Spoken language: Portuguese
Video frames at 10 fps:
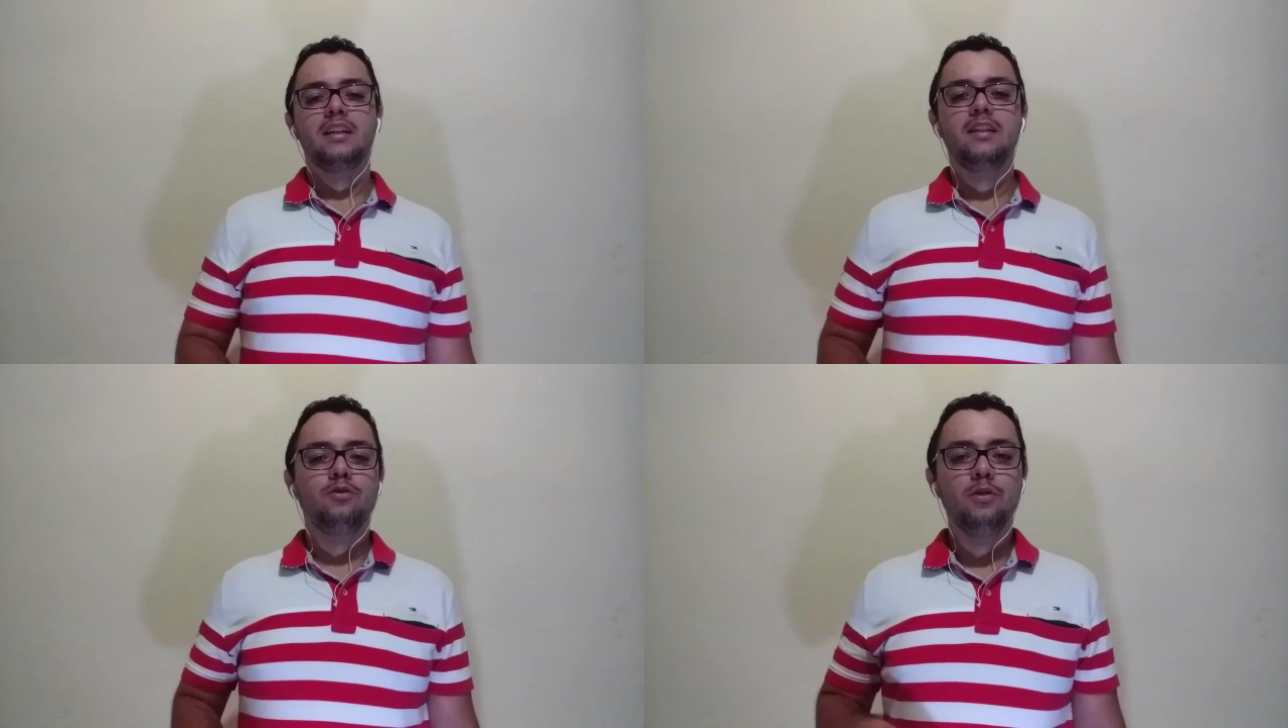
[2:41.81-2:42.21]

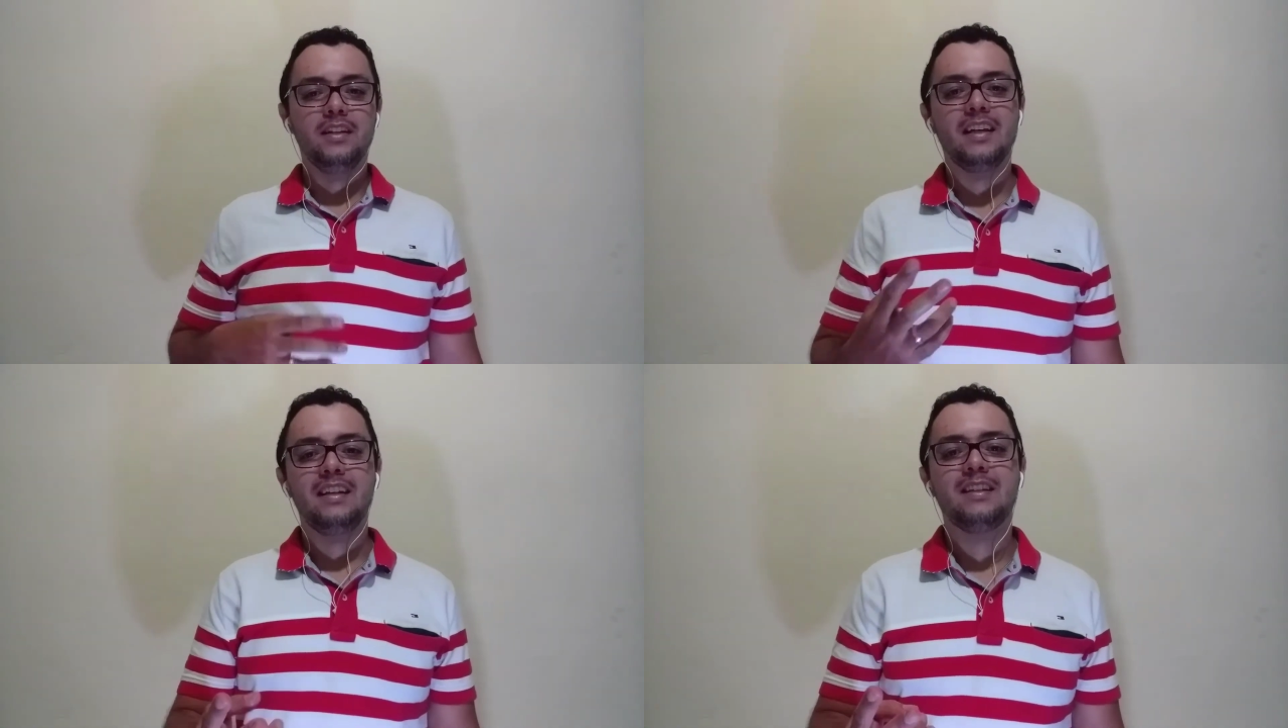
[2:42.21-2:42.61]
Esses
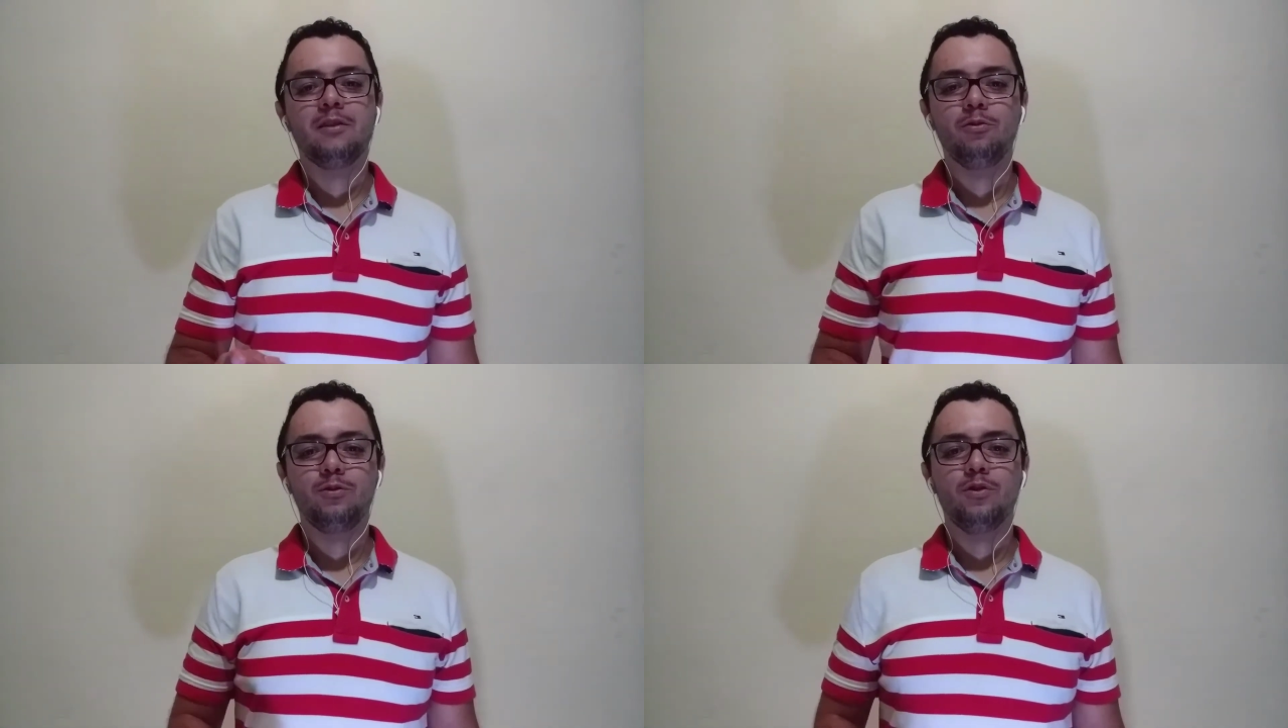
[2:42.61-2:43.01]
dois aí, que
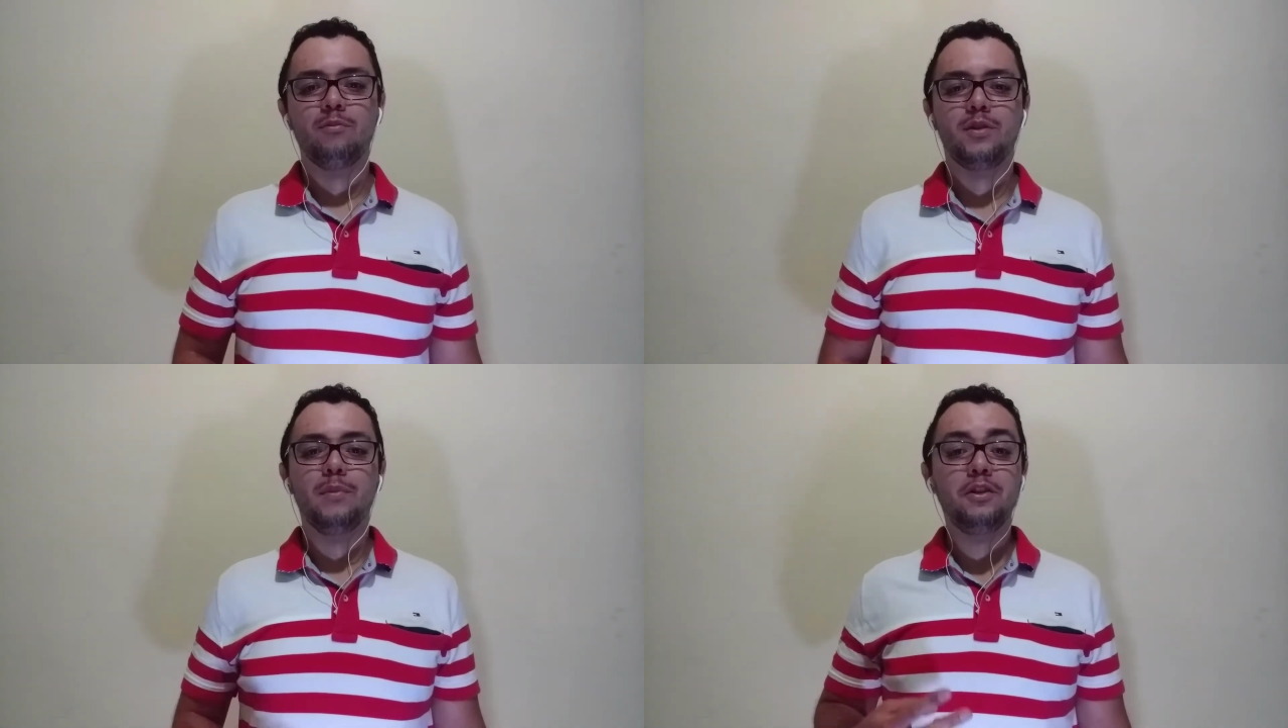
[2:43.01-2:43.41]
são os
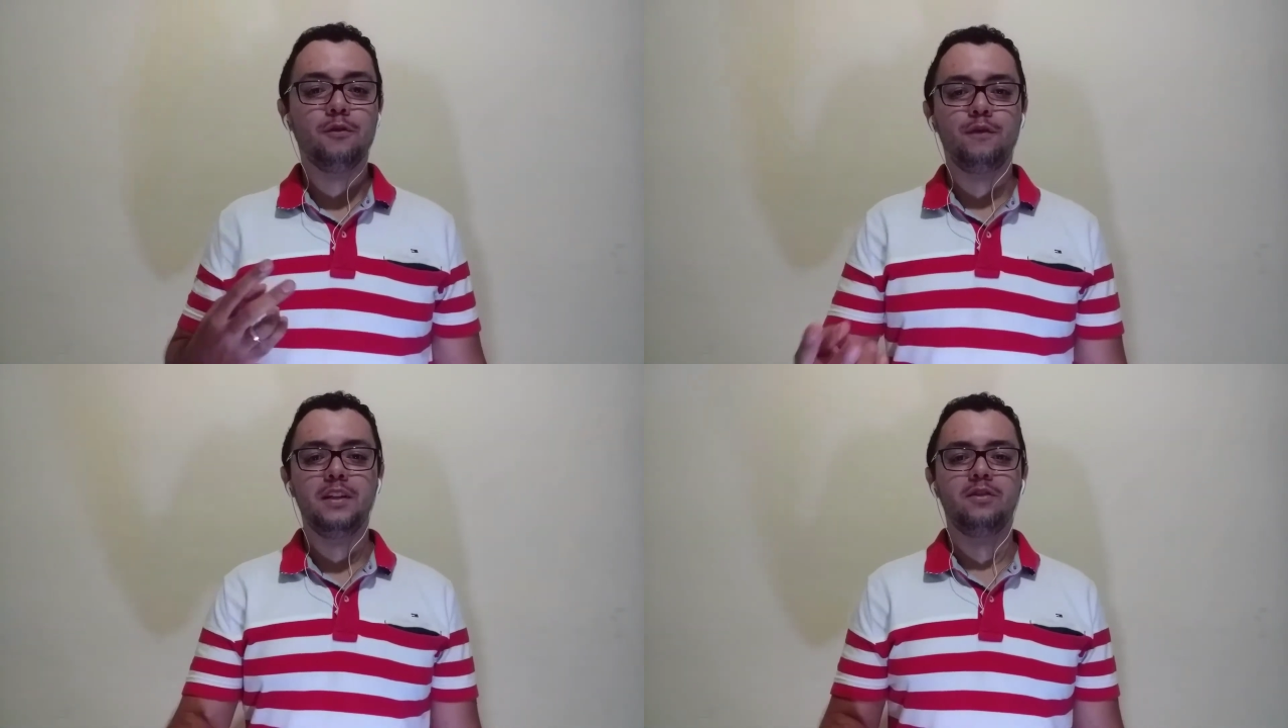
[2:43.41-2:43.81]
nomes bem
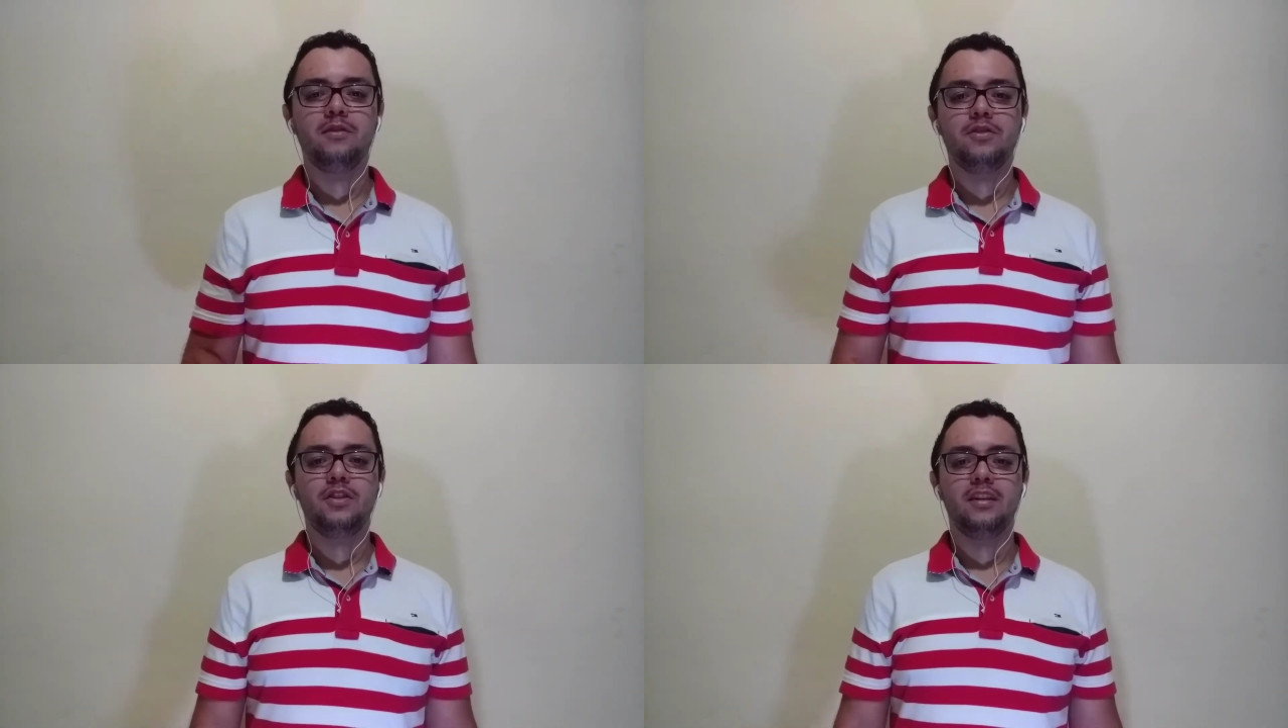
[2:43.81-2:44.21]

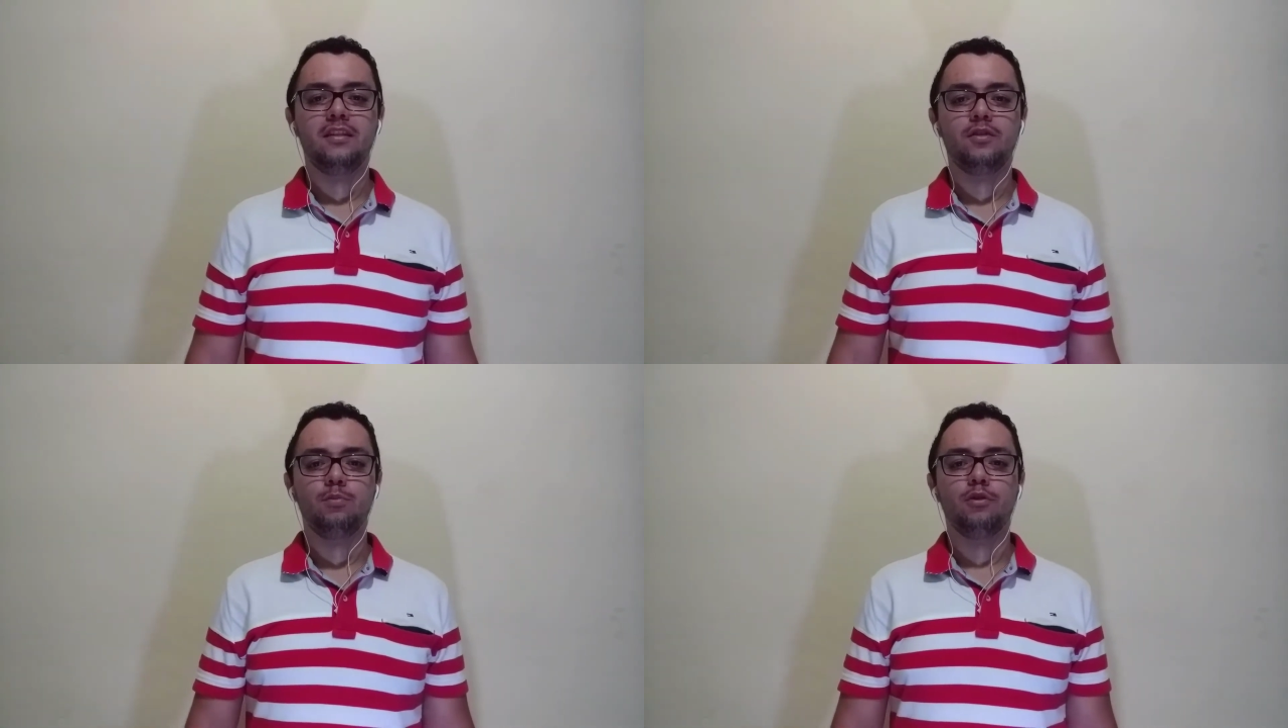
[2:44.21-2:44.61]
difíceis
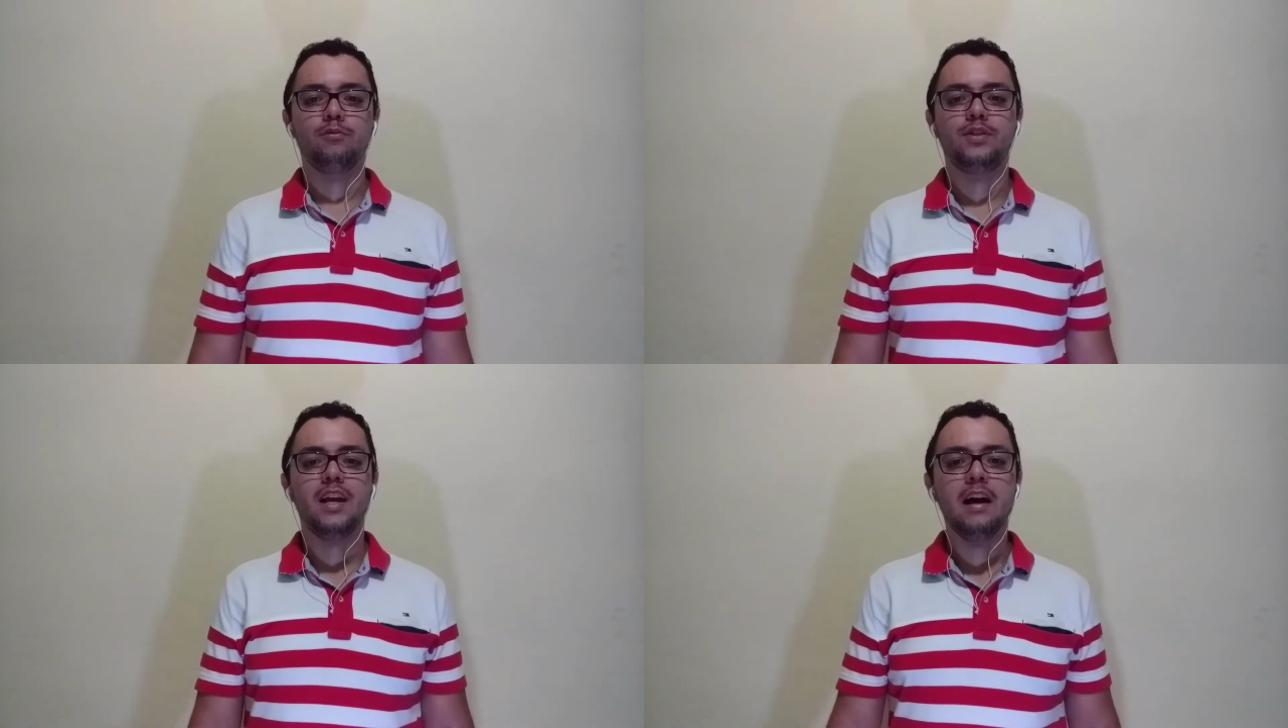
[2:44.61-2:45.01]
de, de
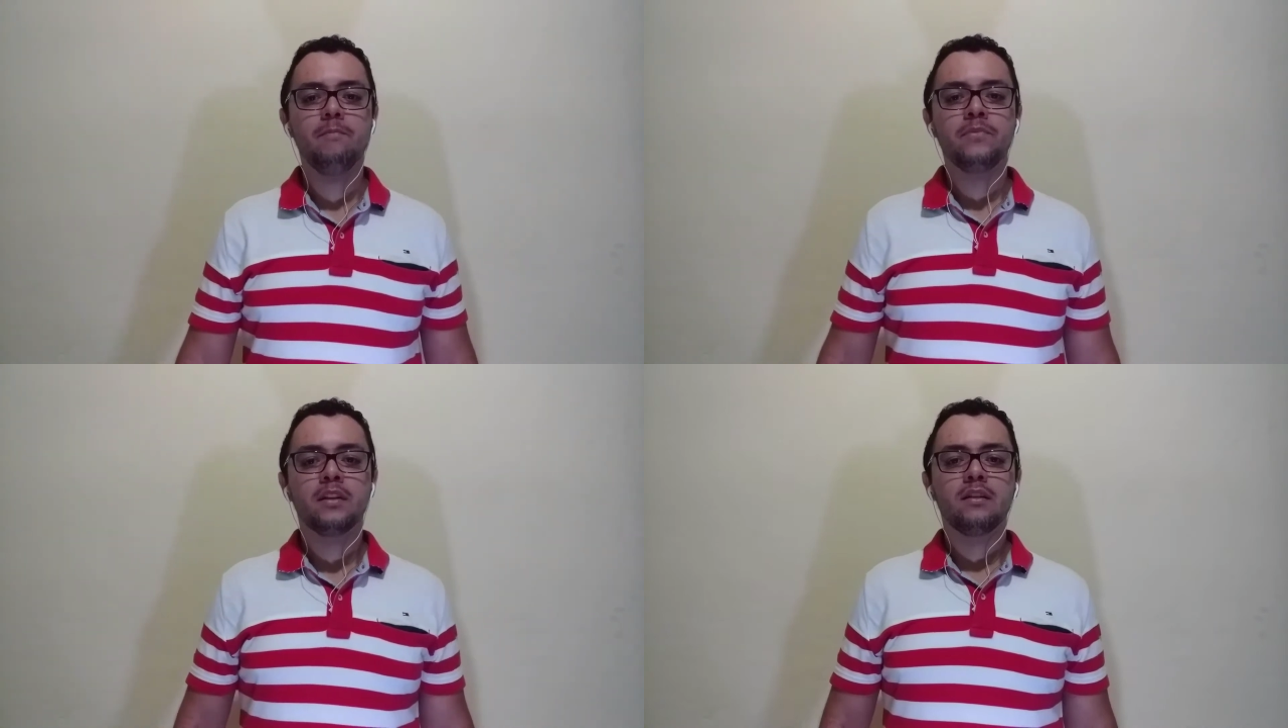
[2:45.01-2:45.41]
pronunciar,